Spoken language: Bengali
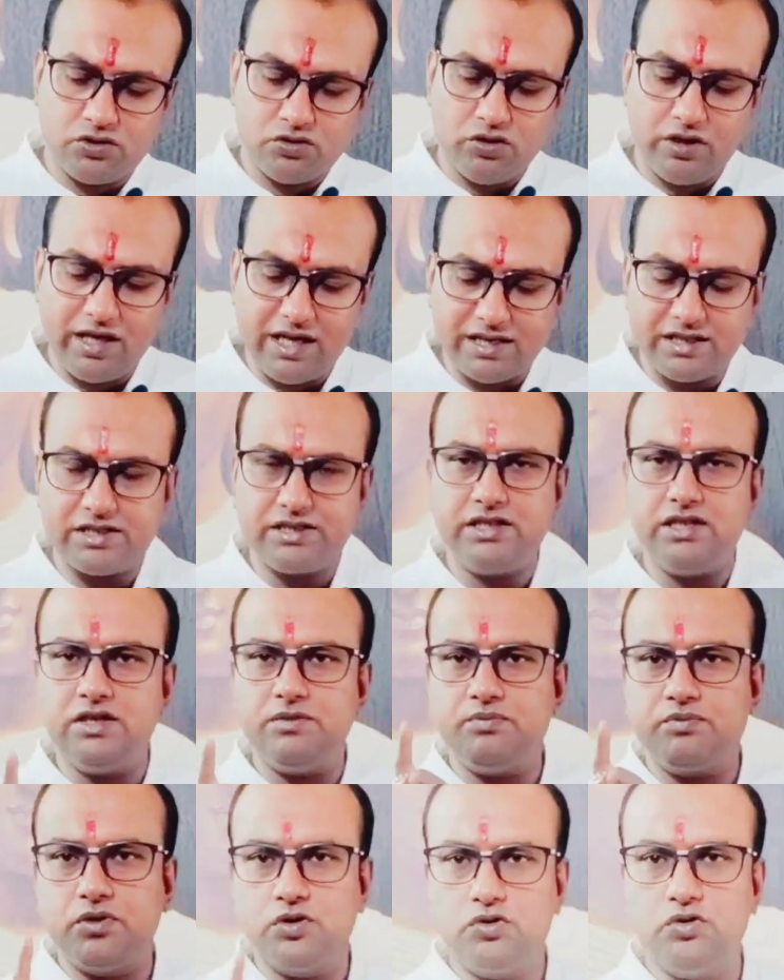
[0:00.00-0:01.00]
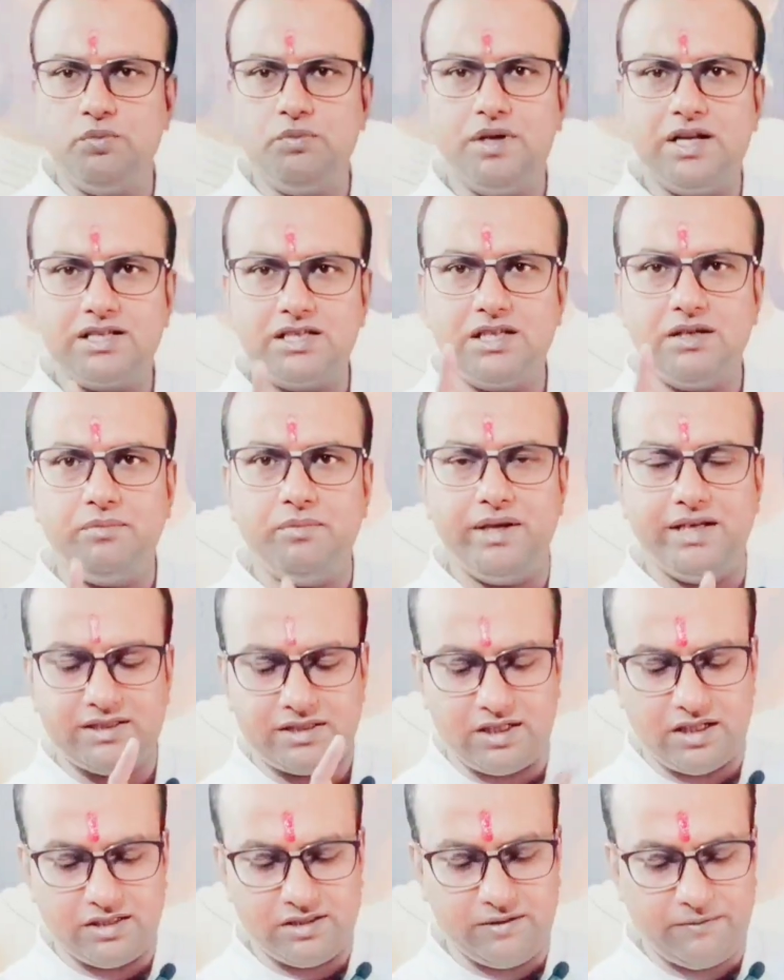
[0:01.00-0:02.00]
চলে আসছি প্রথম রাশি
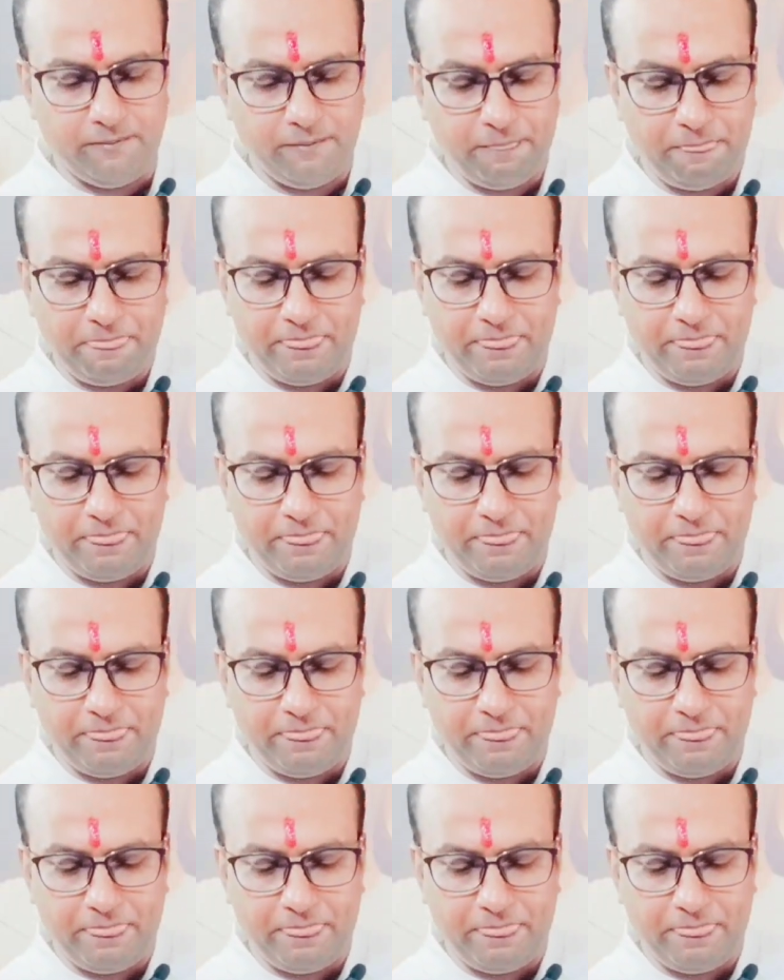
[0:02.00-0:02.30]
মেষ রাশি